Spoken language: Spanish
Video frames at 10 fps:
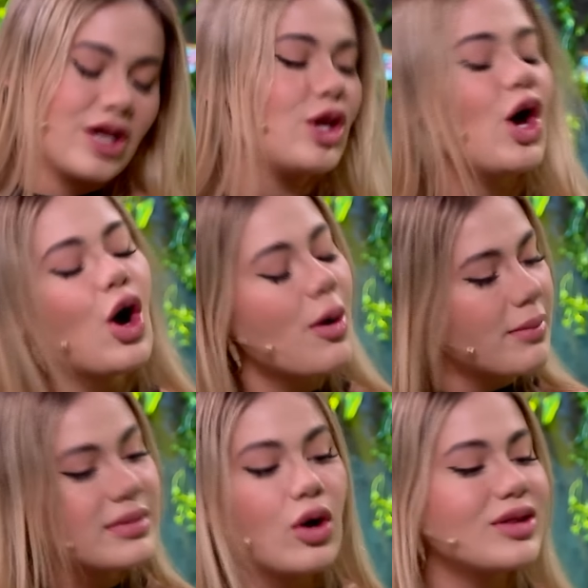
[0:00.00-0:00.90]
No,
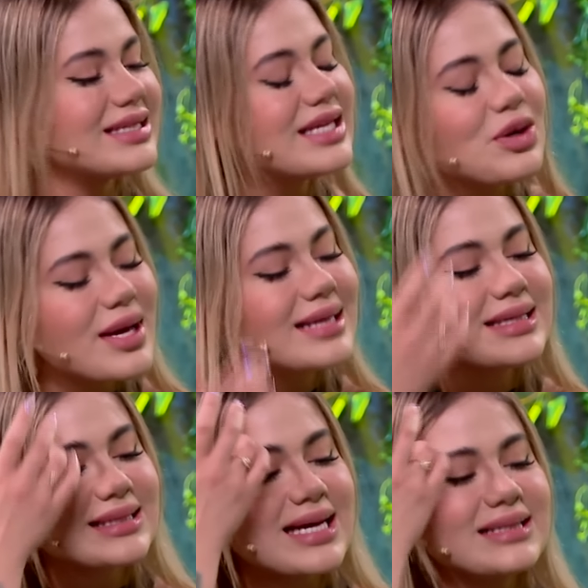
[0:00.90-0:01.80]
no, de cirugías
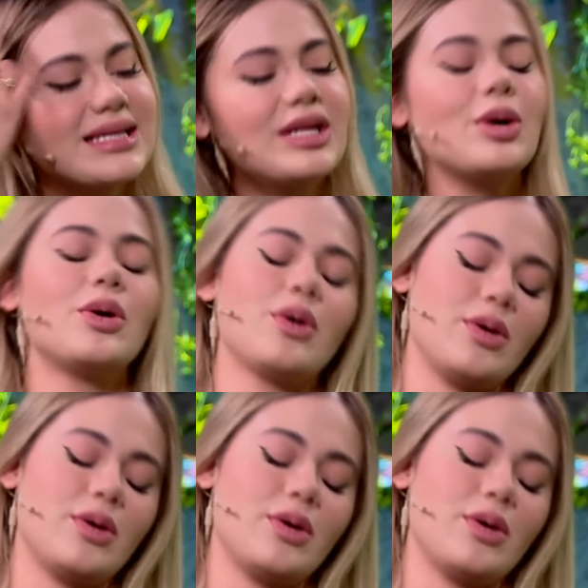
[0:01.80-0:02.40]
es así, no.